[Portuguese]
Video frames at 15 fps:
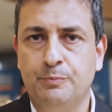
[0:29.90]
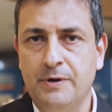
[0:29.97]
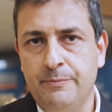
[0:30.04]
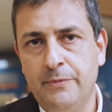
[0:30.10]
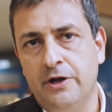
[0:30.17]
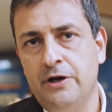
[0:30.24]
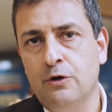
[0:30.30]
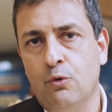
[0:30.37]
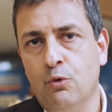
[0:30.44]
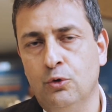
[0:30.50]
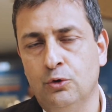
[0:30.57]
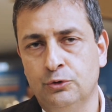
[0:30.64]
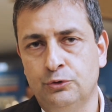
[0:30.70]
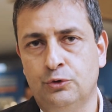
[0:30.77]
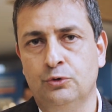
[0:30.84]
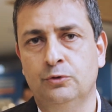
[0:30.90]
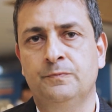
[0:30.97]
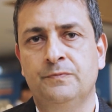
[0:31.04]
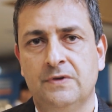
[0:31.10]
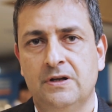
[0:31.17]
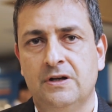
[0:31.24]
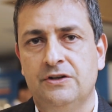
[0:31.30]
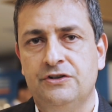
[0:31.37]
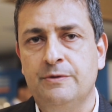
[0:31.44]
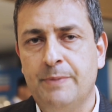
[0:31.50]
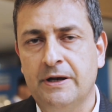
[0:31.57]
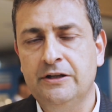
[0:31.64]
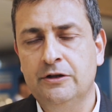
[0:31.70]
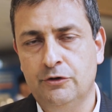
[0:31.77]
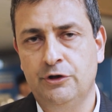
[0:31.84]
o primeiro encontro de
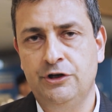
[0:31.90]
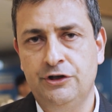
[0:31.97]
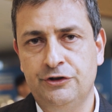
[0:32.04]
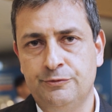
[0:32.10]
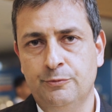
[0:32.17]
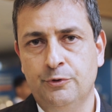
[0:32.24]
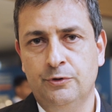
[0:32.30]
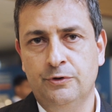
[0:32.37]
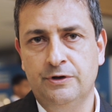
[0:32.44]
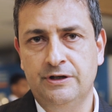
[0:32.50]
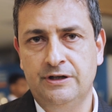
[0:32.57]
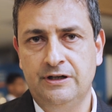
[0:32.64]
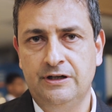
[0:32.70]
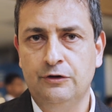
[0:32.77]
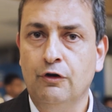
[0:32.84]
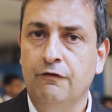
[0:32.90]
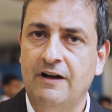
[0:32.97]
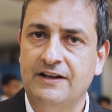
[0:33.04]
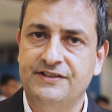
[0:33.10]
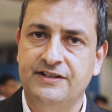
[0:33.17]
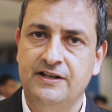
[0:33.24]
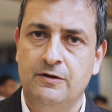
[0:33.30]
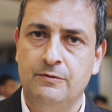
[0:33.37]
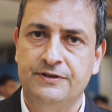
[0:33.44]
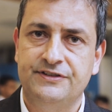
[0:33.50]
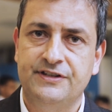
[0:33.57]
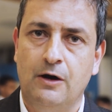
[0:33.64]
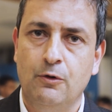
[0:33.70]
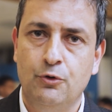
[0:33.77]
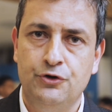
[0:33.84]
empreendedorismo e inovação em
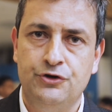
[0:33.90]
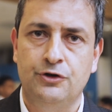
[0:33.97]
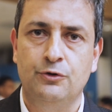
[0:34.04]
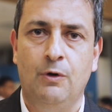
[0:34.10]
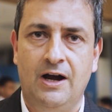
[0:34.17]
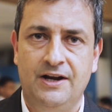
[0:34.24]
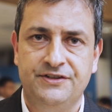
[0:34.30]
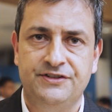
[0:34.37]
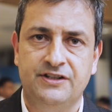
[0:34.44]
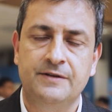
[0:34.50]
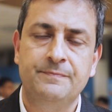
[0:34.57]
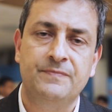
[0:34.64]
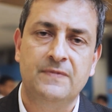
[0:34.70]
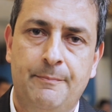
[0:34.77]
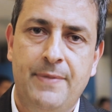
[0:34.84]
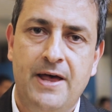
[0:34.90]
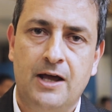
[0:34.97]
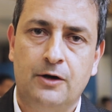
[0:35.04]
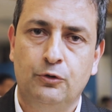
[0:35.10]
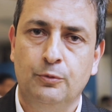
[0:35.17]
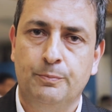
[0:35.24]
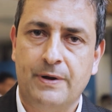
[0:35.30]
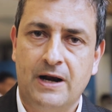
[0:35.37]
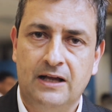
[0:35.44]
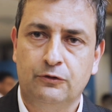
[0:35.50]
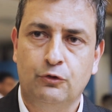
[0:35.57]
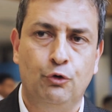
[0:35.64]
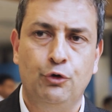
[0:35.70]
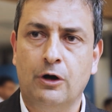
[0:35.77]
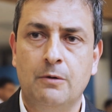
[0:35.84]
saúde no Einstein, aberto para
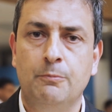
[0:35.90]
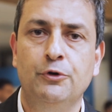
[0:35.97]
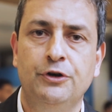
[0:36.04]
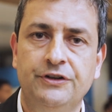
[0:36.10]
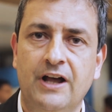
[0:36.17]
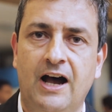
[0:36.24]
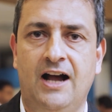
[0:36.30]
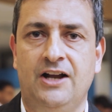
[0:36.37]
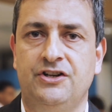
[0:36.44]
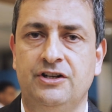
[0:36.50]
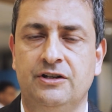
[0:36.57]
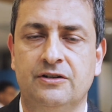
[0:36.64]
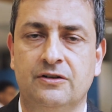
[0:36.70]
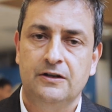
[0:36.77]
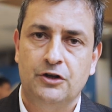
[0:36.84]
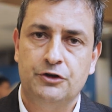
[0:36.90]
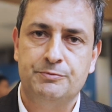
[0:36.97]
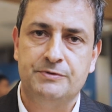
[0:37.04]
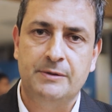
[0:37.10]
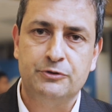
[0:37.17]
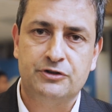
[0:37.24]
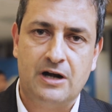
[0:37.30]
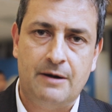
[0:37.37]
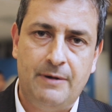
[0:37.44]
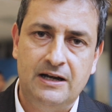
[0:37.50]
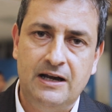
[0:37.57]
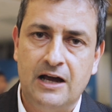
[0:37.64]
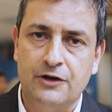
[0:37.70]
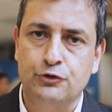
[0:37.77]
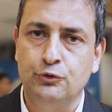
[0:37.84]
toda a comunidade. Nós precisamos
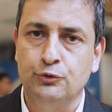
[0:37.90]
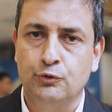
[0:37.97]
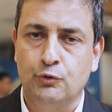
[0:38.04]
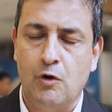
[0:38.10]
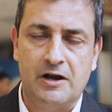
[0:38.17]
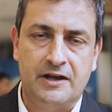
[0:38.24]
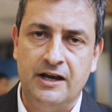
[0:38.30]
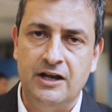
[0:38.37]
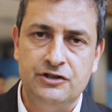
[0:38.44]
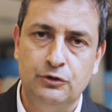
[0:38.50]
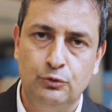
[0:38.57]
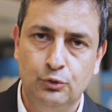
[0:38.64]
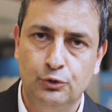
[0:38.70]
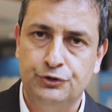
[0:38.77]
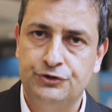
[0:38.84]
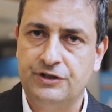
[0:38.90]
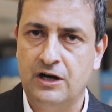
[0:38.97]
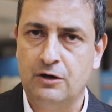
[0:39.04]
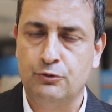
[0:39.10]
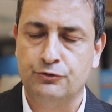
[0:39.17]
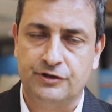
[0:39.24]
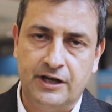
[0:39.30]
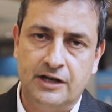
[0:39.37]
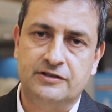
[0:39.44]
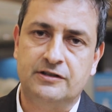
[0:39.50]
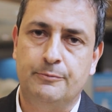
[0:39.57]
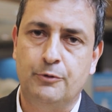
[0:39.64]
trabalhar junto com a grande indústria, com os grandes